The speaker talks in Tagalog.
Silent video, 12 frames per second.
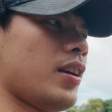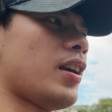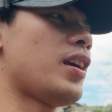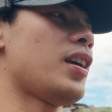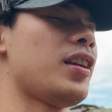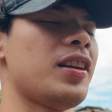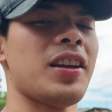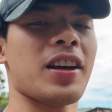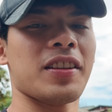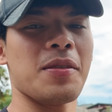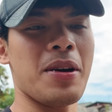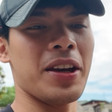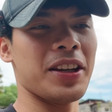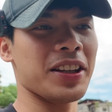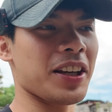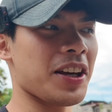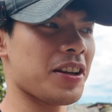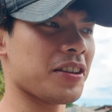eh, hindi kasi
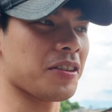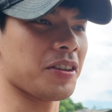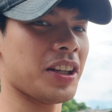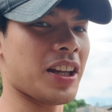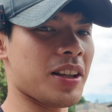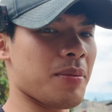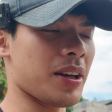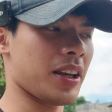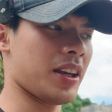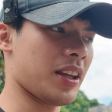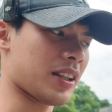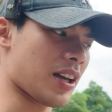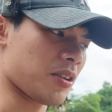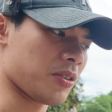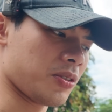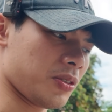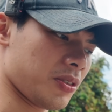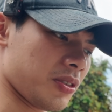mainit ngayon. So, hindi natin makikita
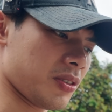kung